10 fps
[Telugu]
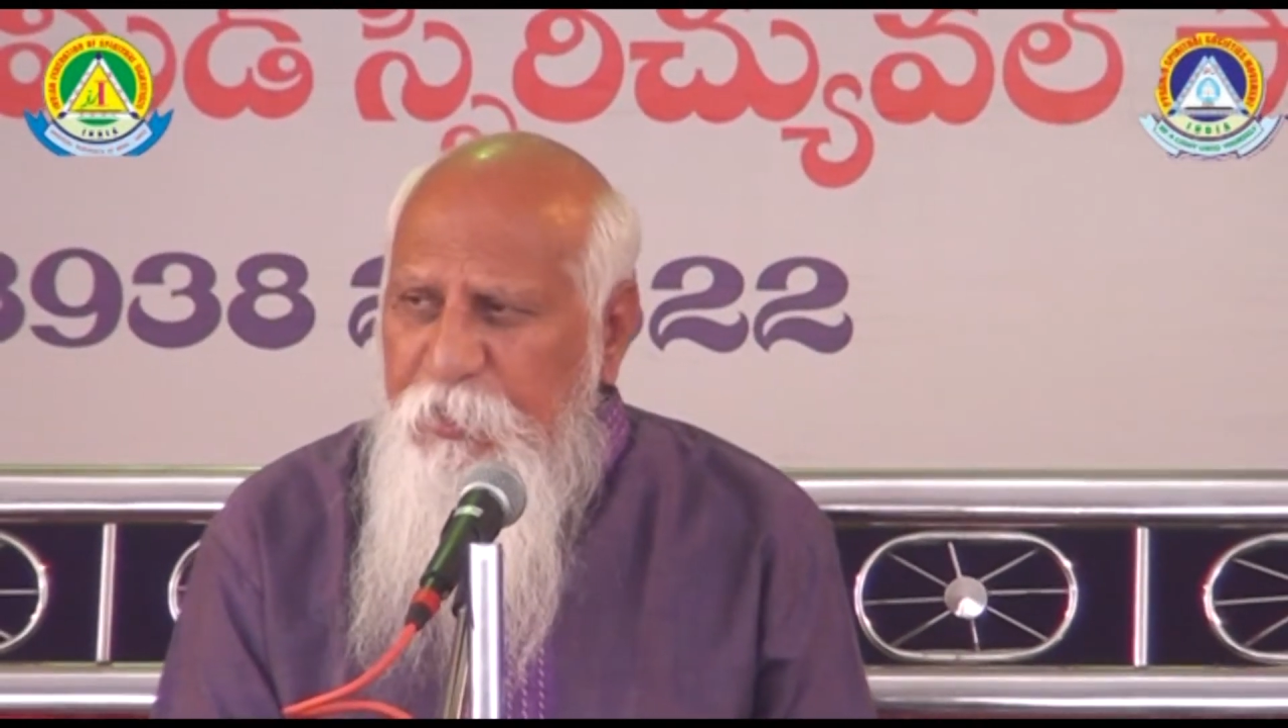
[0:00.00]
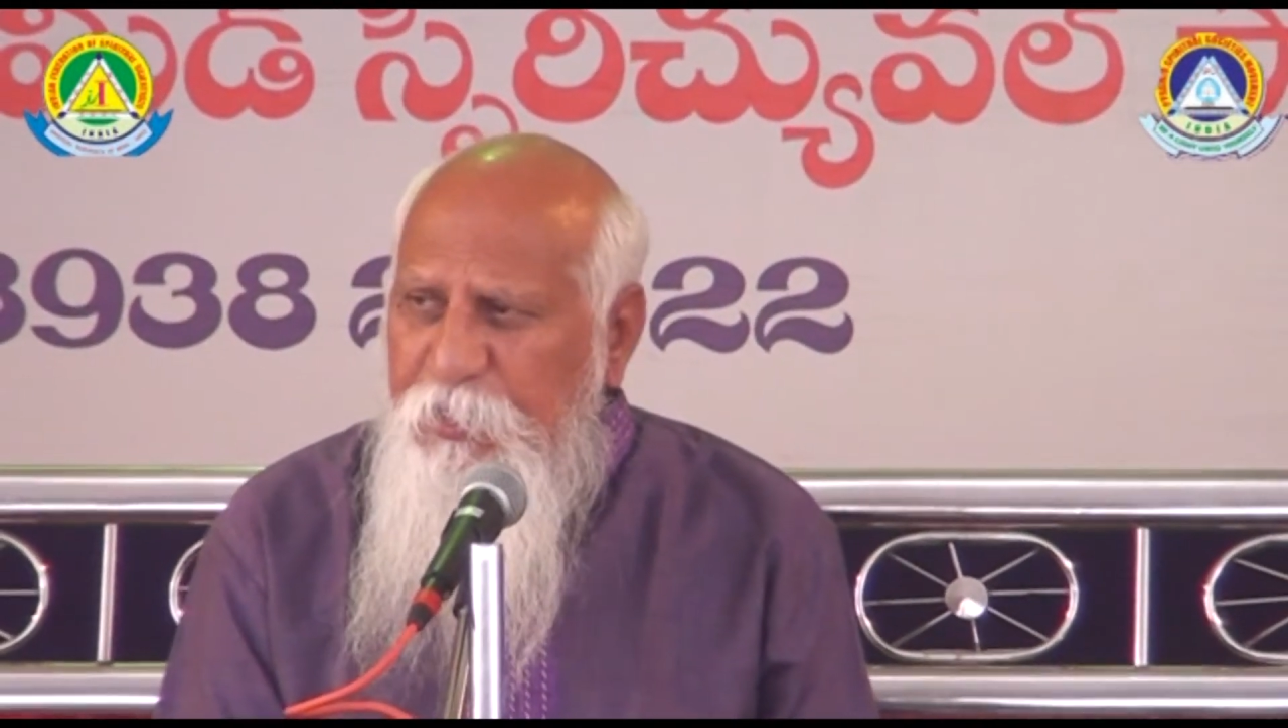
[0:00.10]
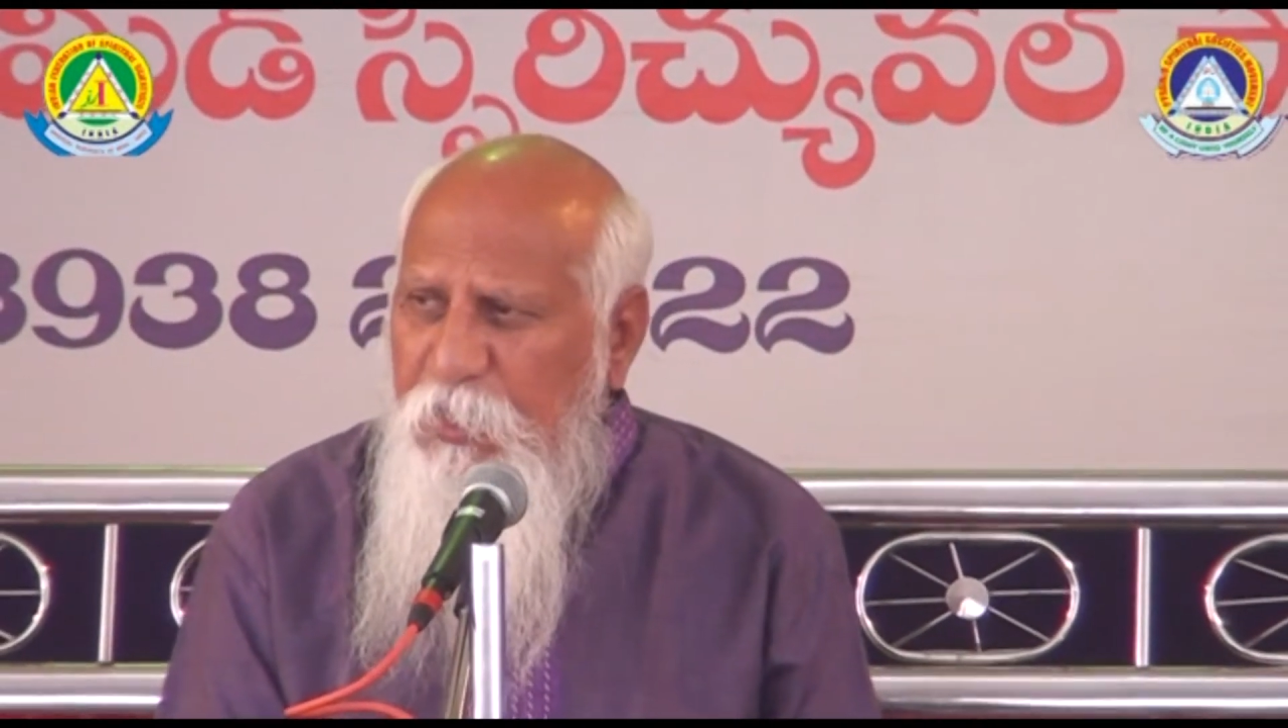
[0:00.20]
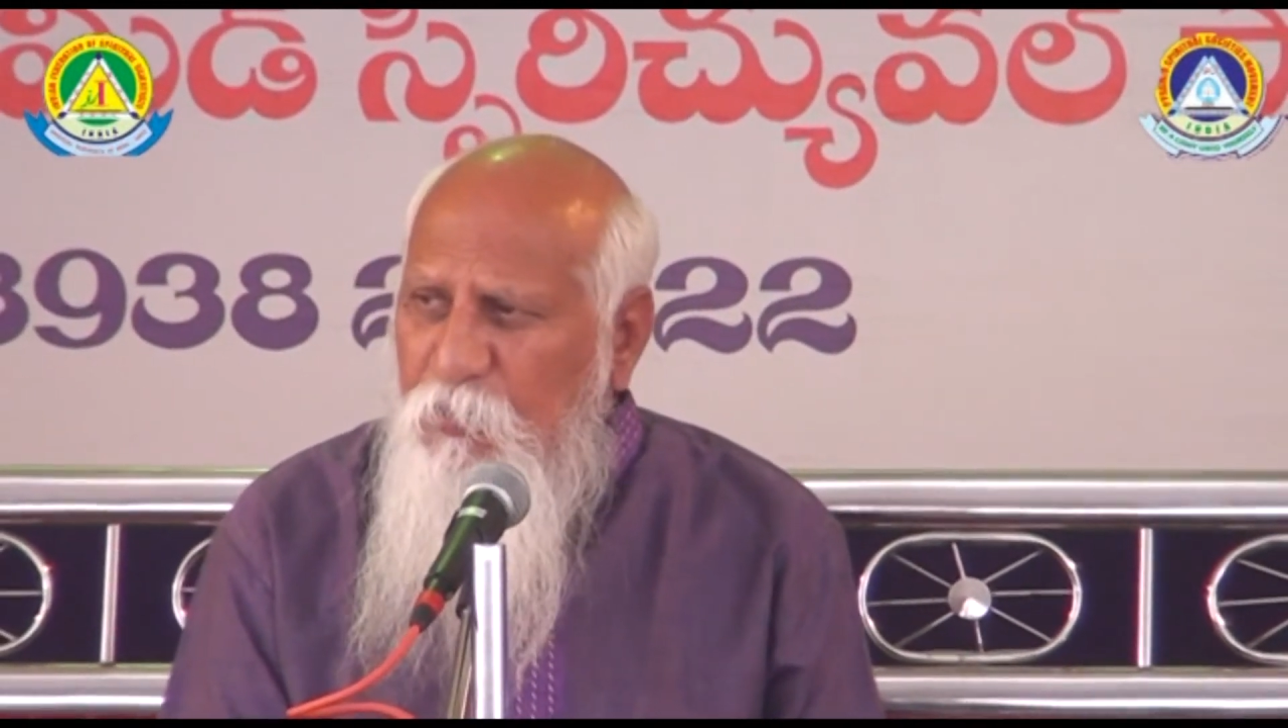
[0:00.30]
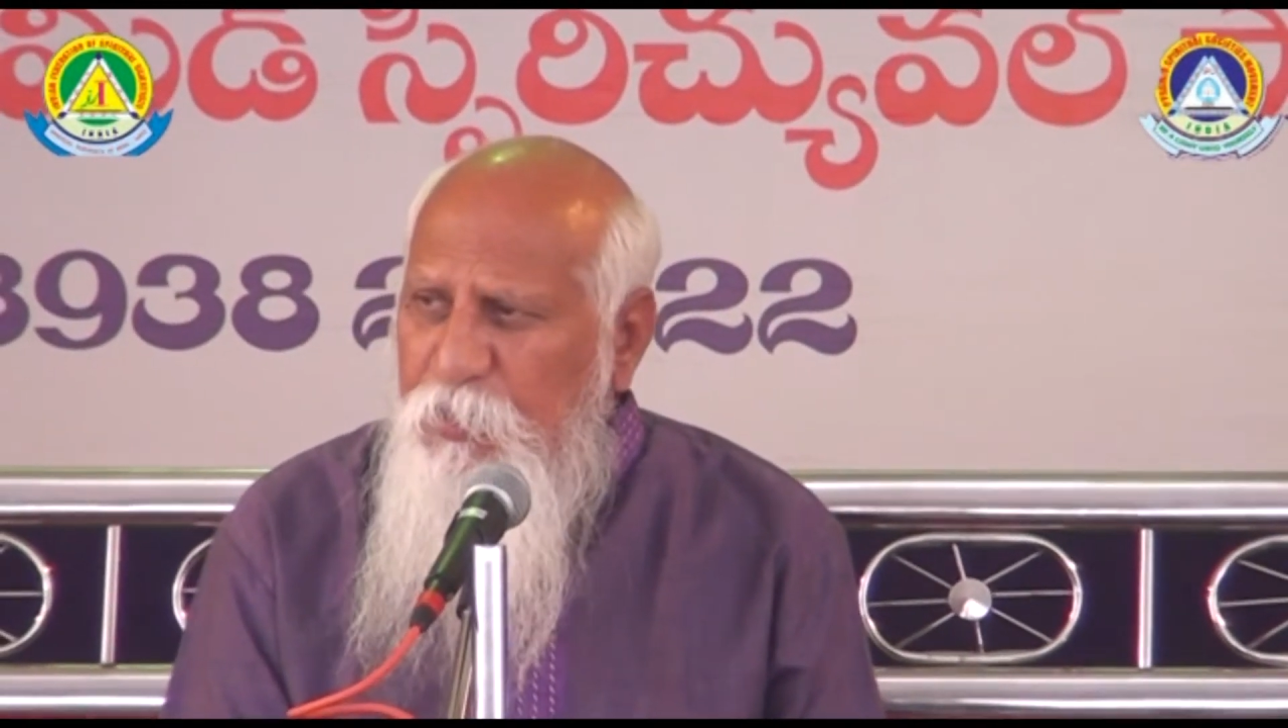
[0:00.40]

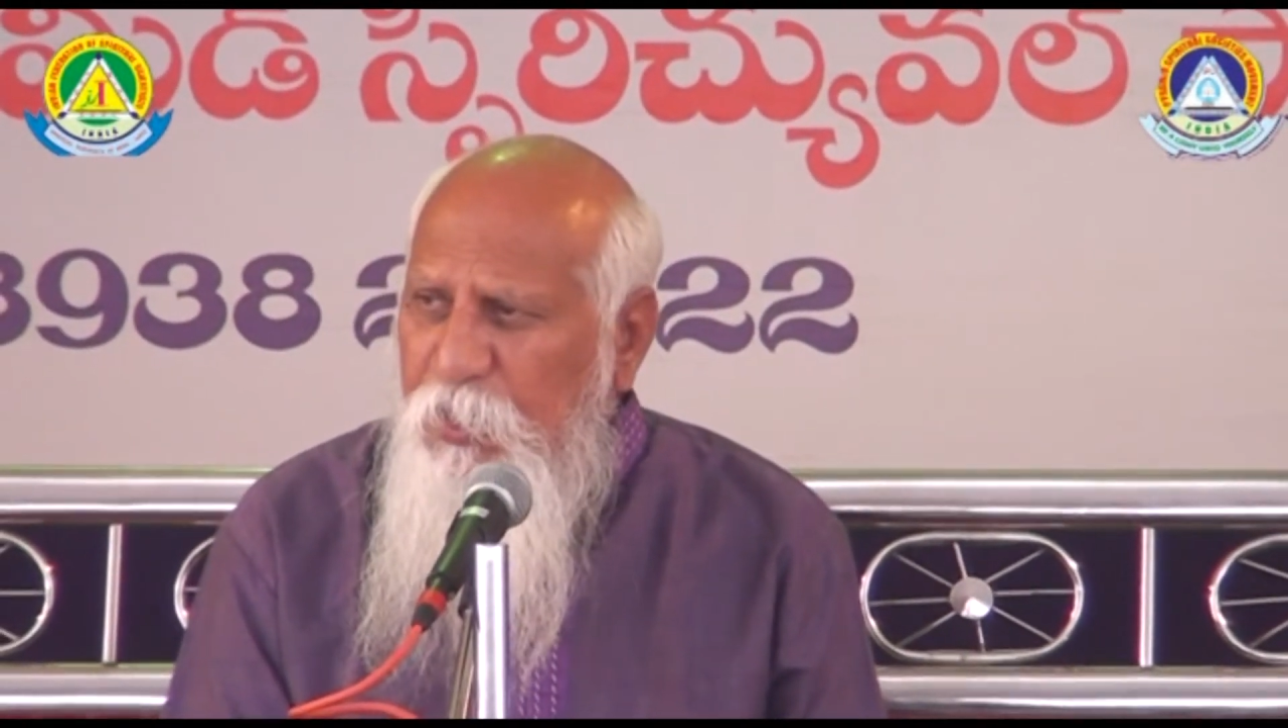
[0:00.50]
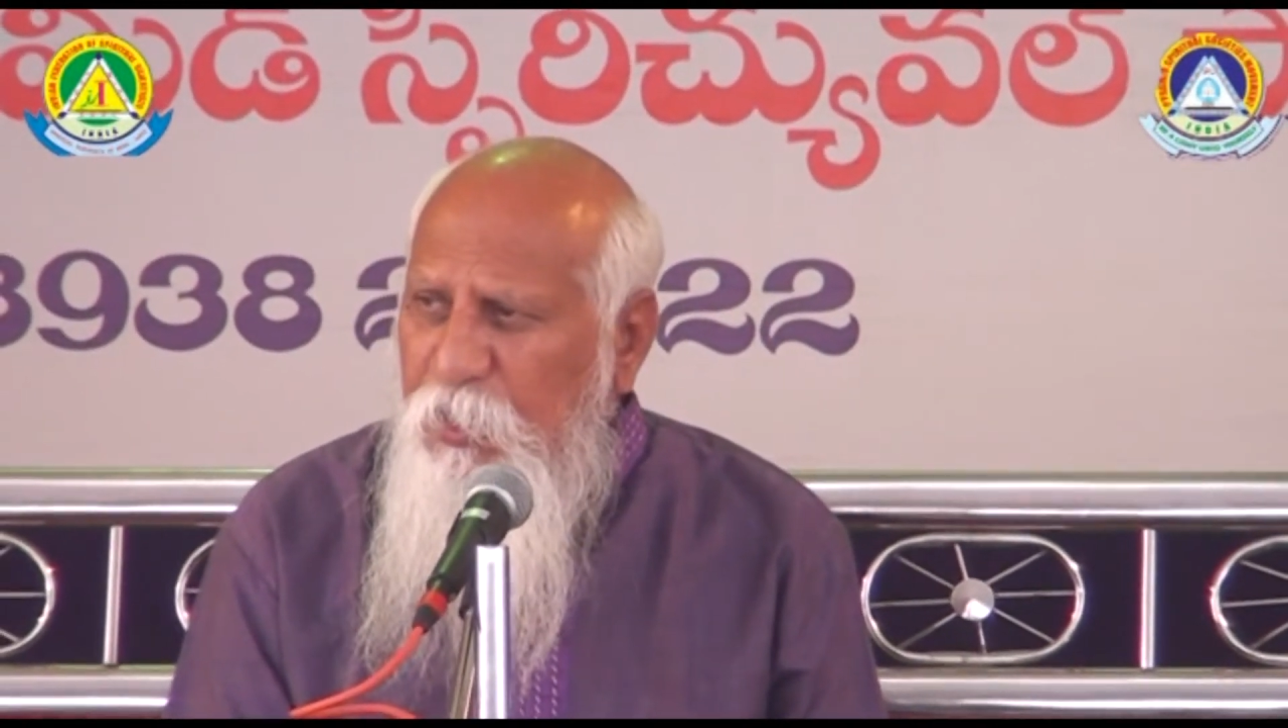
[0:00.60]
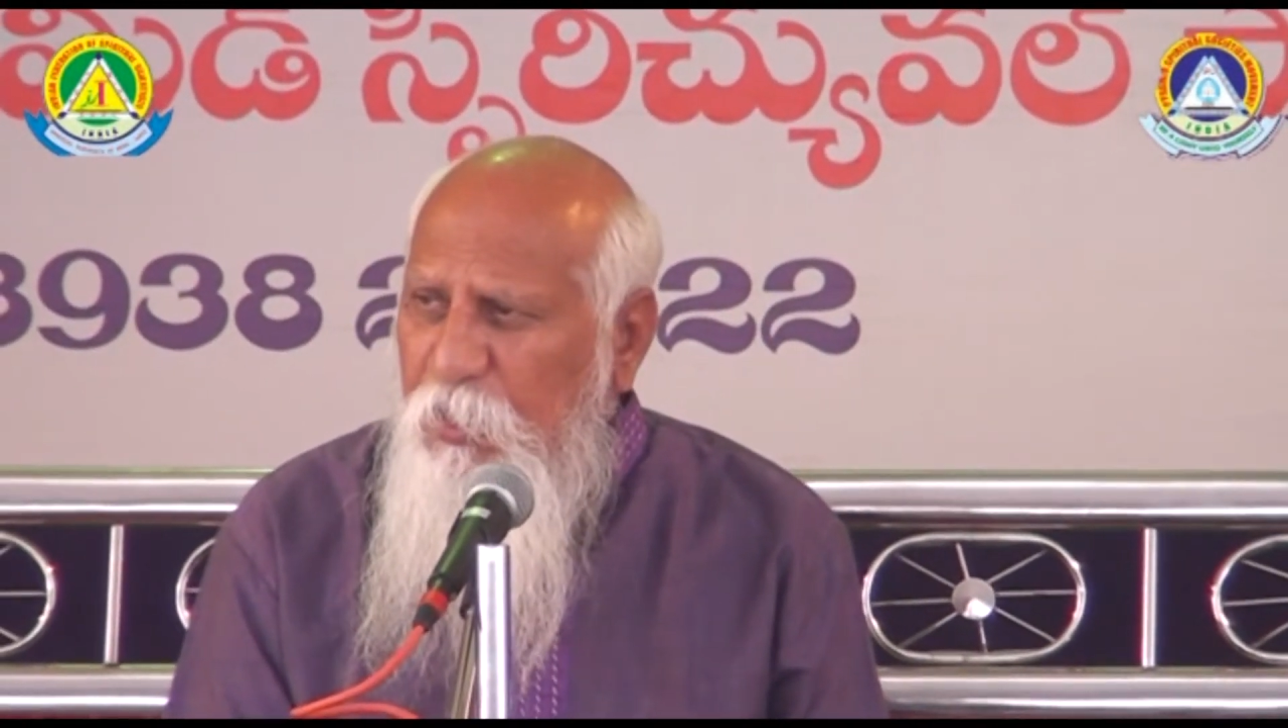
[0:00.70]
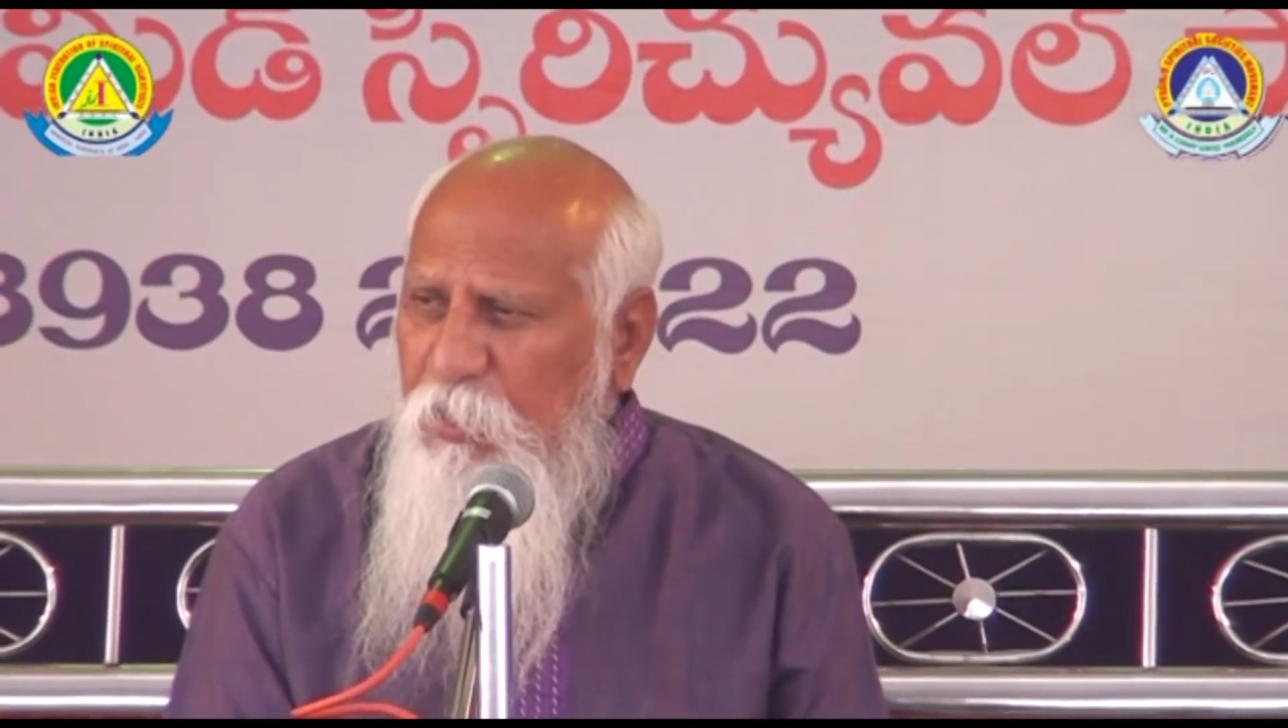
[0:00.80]
గట్టిగా ఉంటే